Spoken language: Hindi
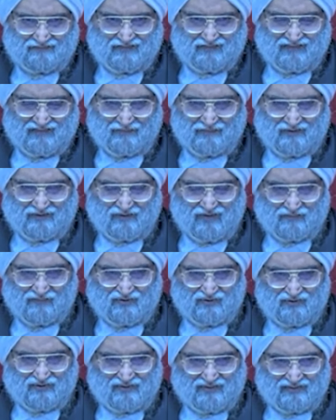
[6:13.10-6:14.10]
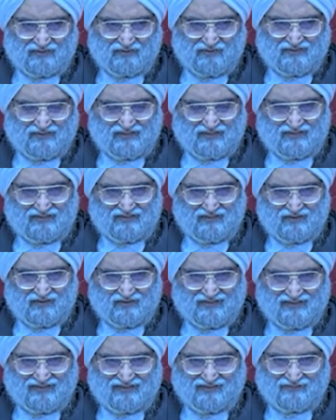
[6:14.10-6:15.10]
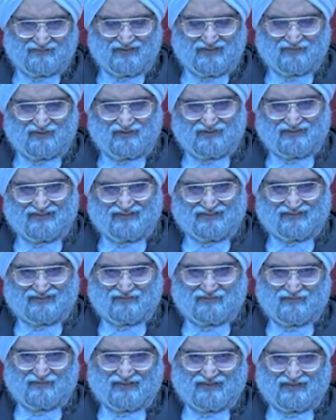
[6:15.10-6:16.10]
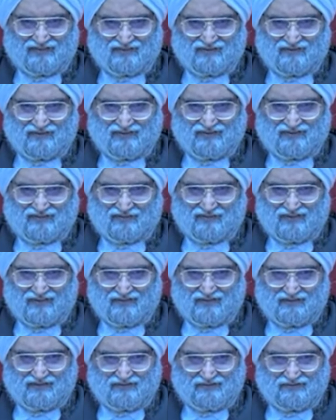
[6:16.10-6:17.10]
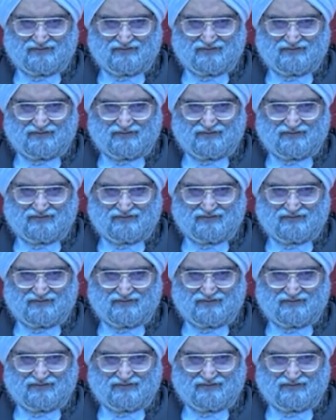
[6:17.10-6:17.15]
अभी तो आप मुस्कुराते हुए चले जाओगे कि हमने बोल दिया था बीमार है तो जैसा मान गए